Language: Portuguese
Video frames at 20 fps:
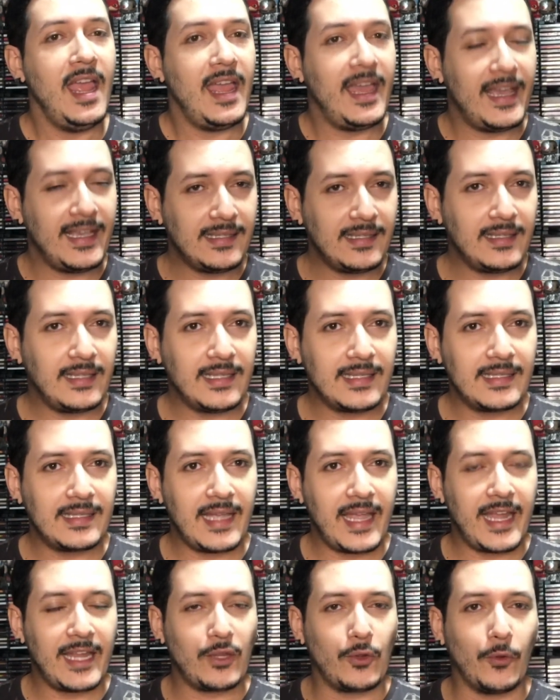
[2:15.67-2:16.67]
Esse
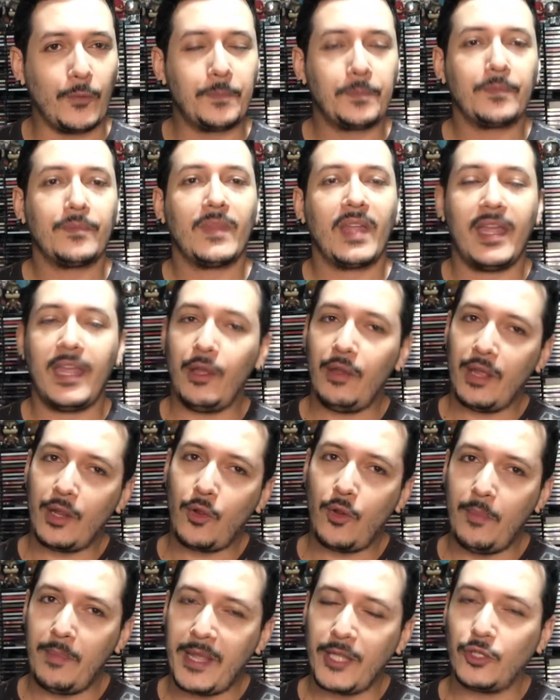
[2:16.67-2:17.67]
desenho eu
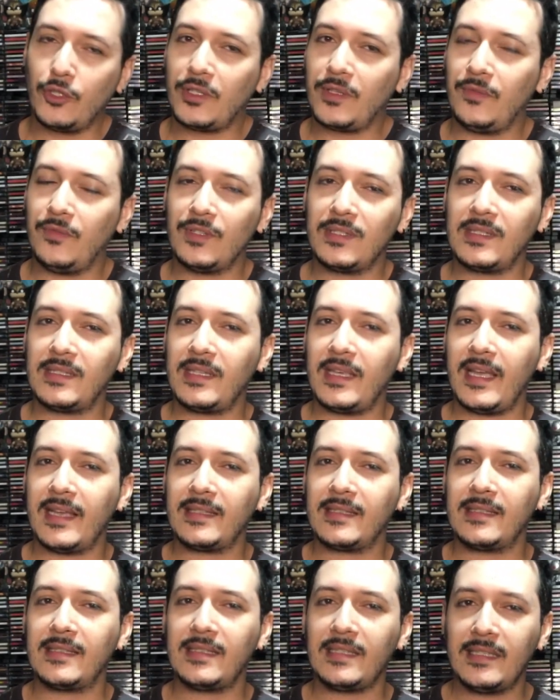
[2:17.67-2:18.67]
recomendo que você
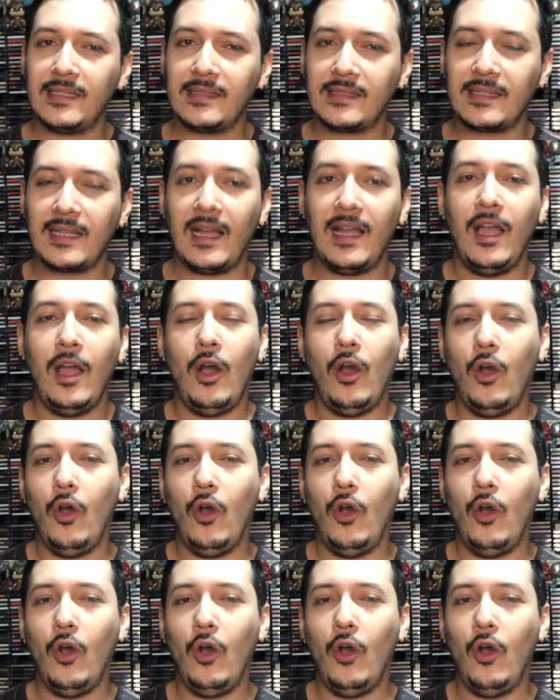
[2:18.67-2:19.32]
assista